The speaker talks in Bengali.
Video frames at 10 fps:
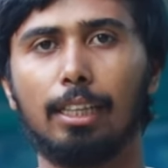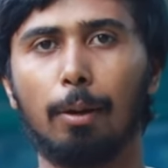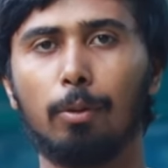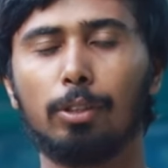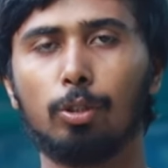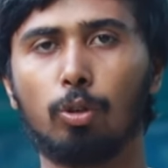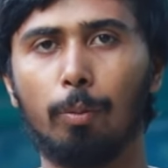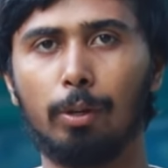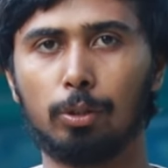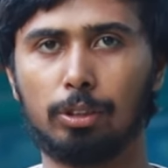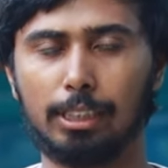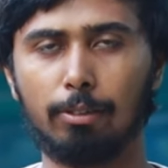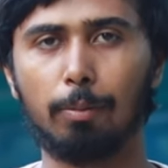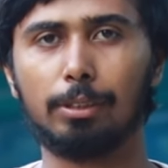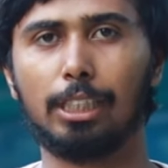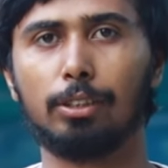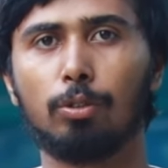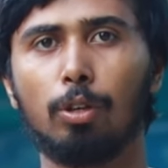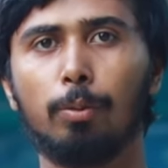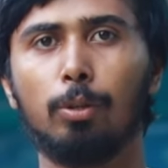তার মধ্যে টমেটো কীভাবে চাষ
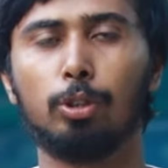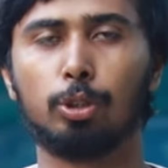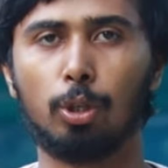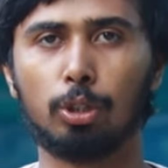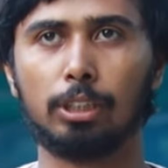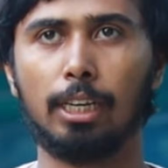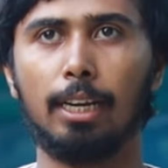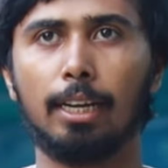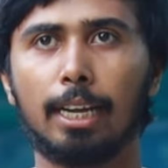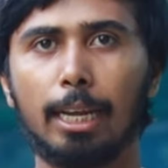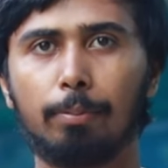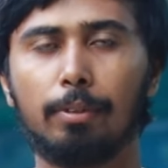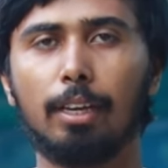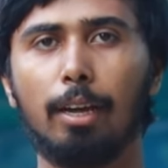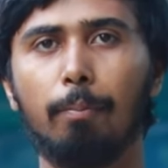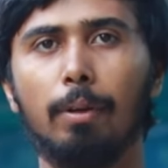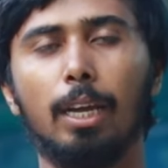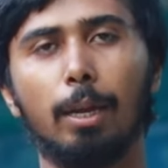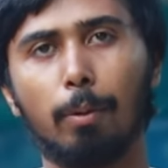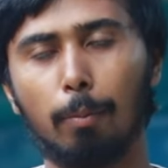করব শসা ক্যাপসিকাম
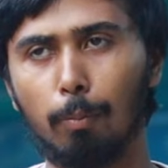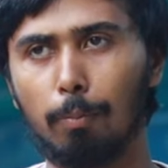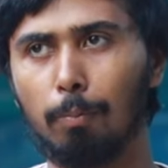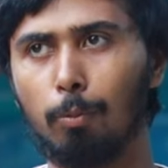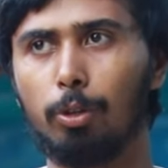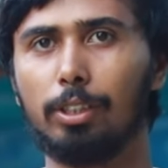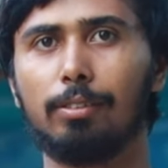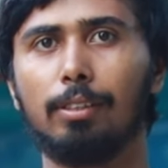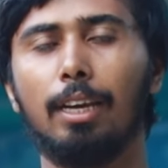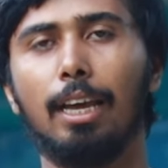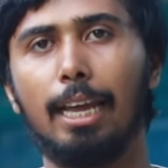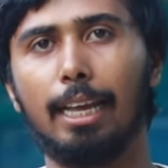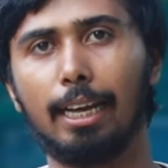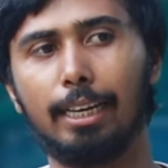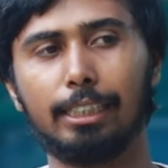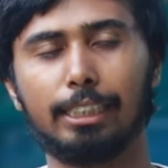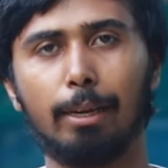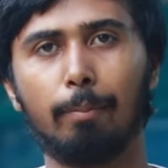এবং মরিচ এখানে এসে